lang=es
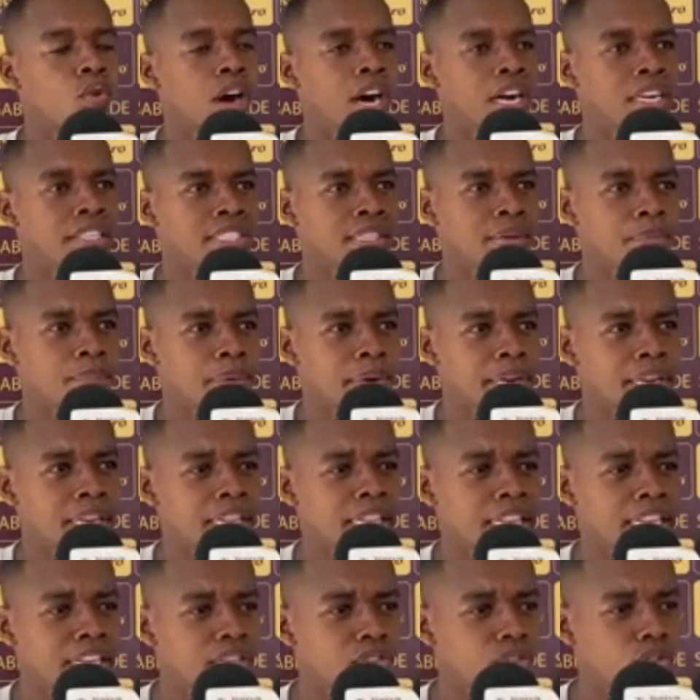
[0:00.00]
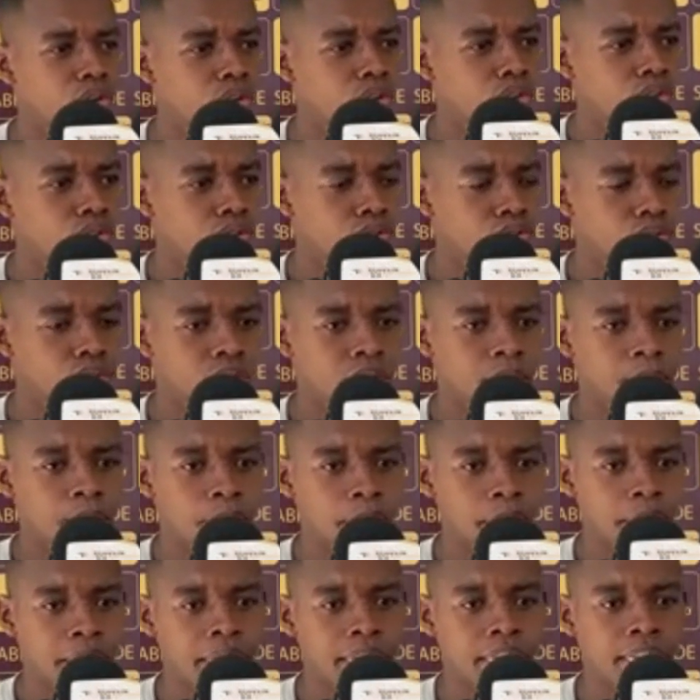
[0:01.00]
a jugar siempre es lindo,
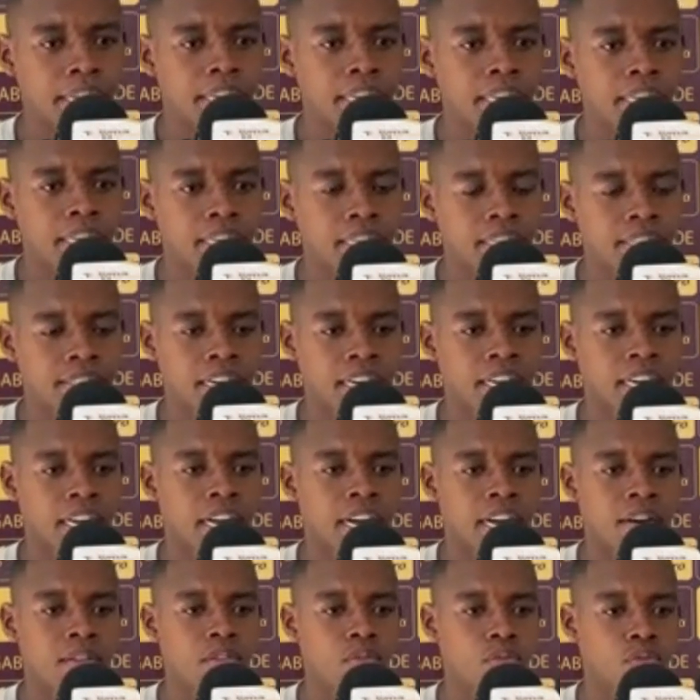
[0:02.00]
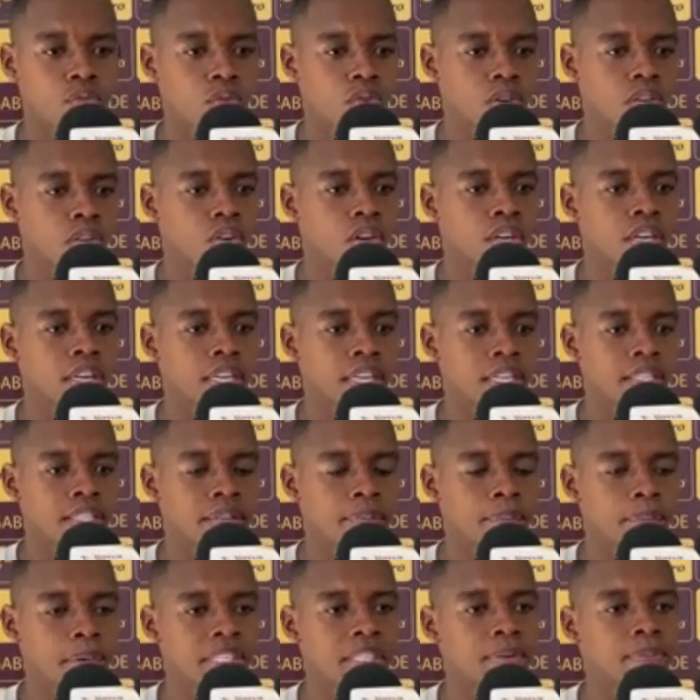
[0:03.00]
siempre es agradable, uno creo
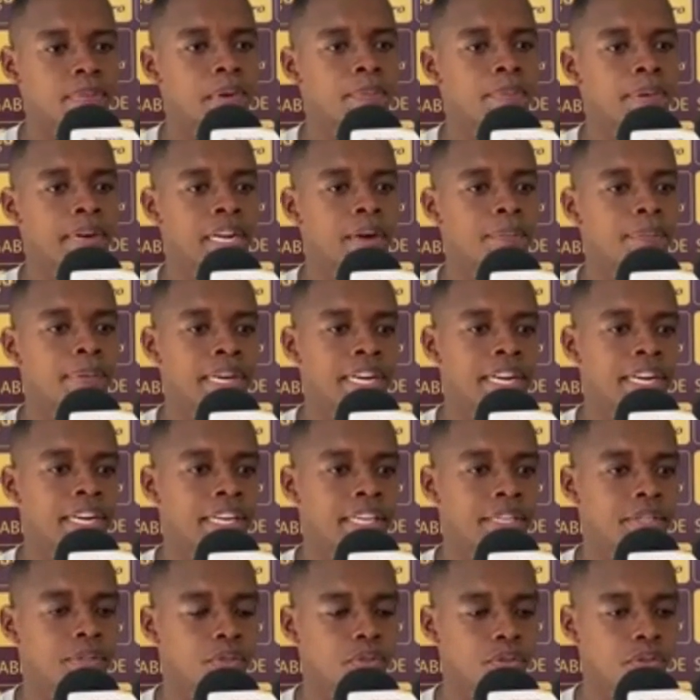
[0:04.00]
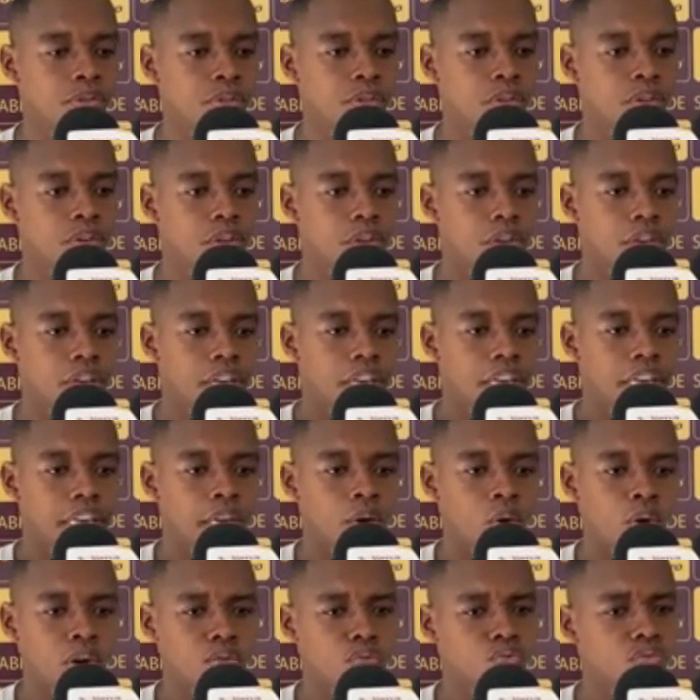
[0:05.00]
que siempre se prepara para eso.
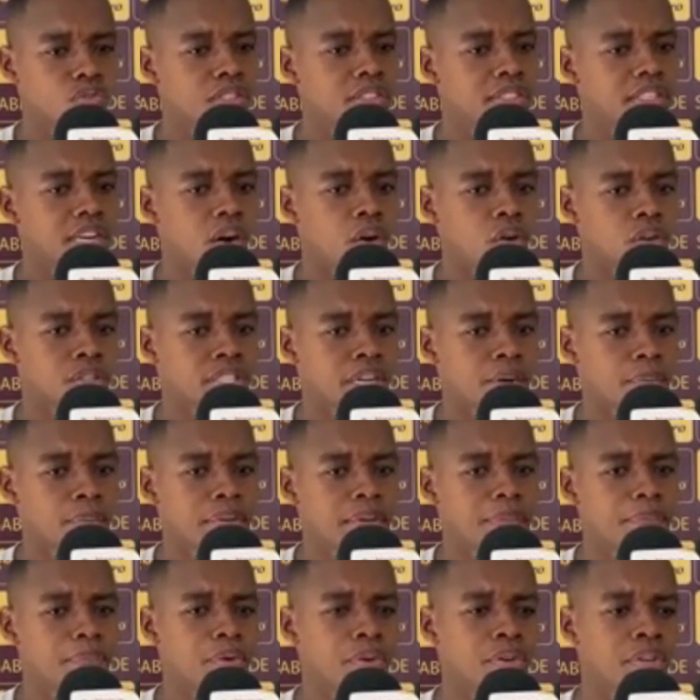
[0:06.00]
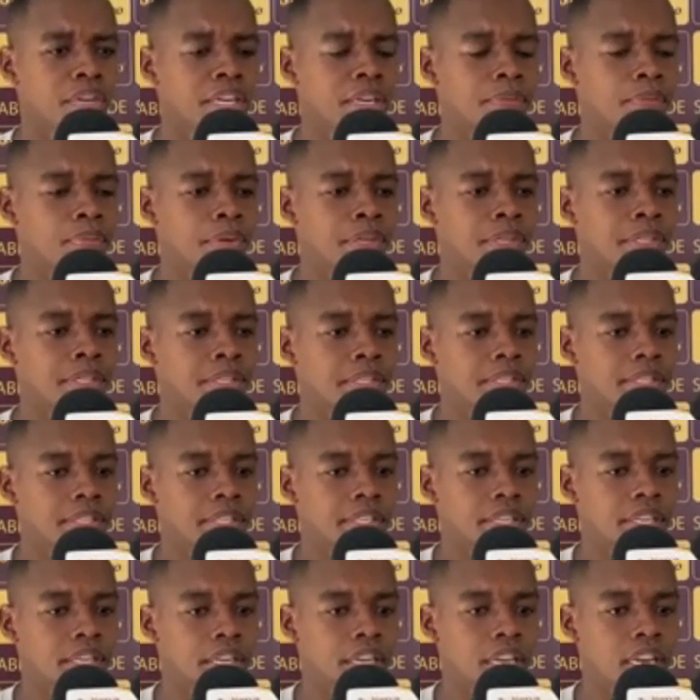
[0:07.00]
Y bueno, un sinsabor también porque
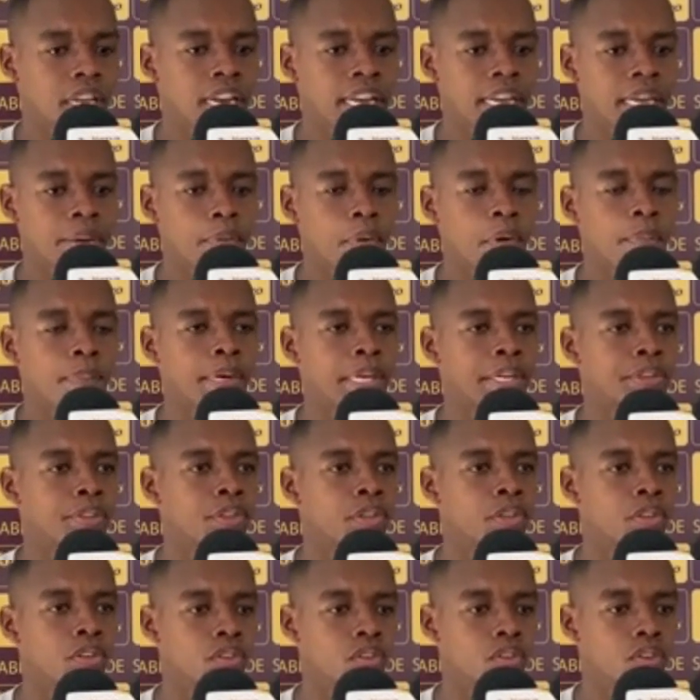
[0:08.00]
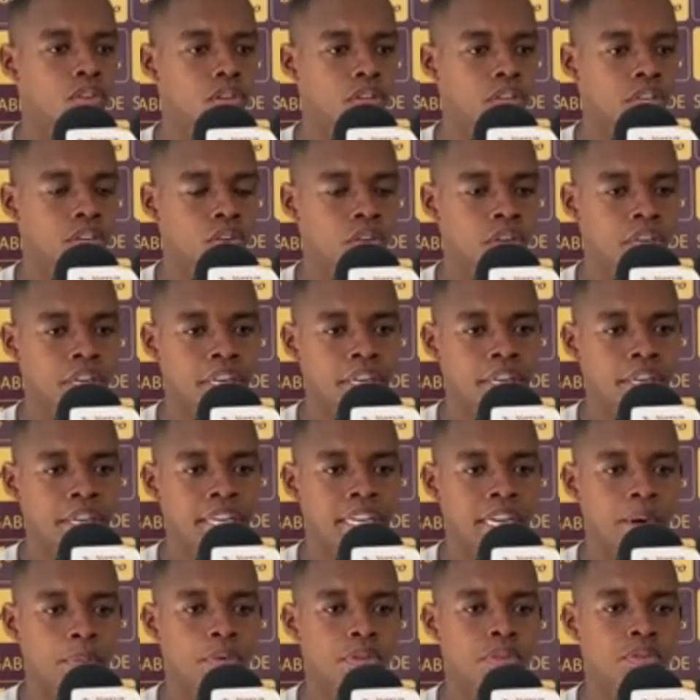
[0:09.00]
pues el equipo perdió, lo
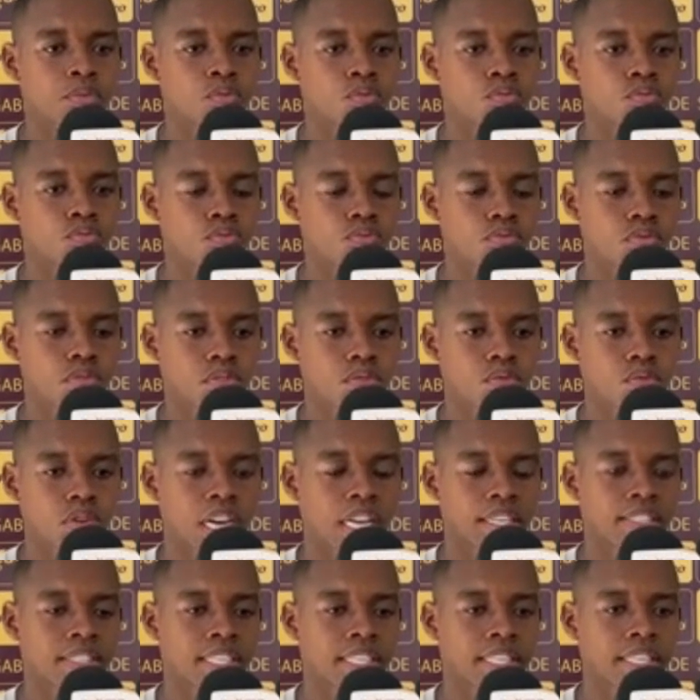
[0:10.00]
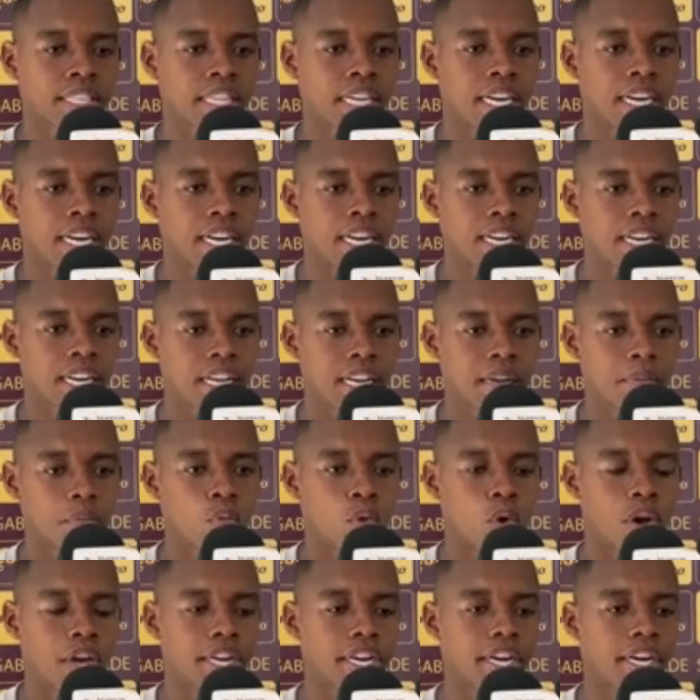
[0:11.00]
que teníamos una senda
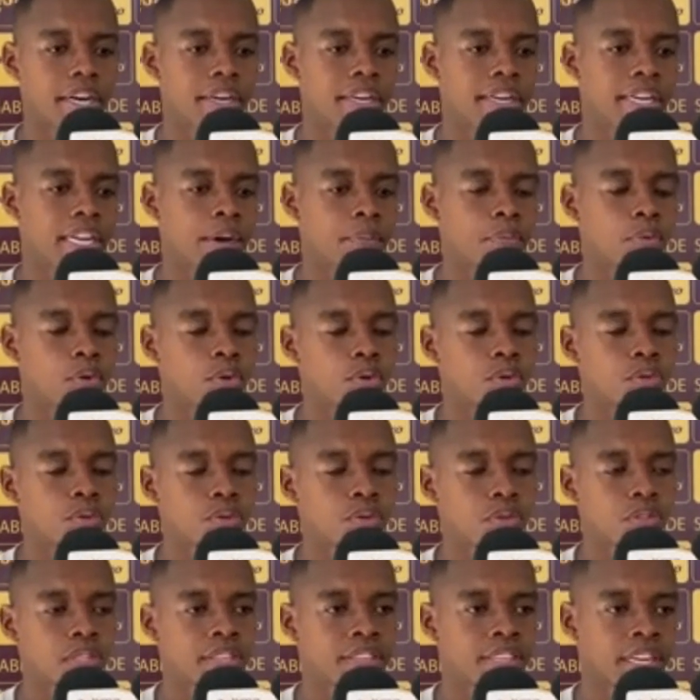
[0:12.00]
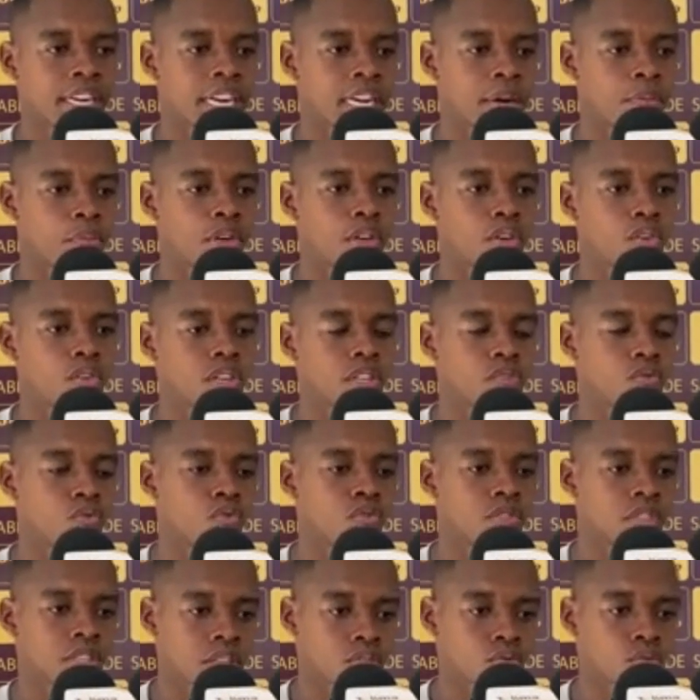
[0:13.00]
buena, veníamos de sacar
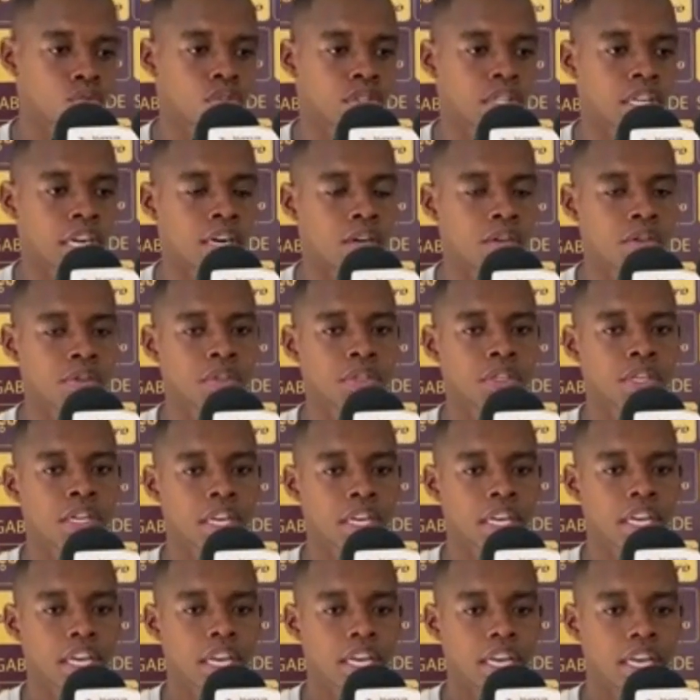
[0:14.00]
buenos resultados.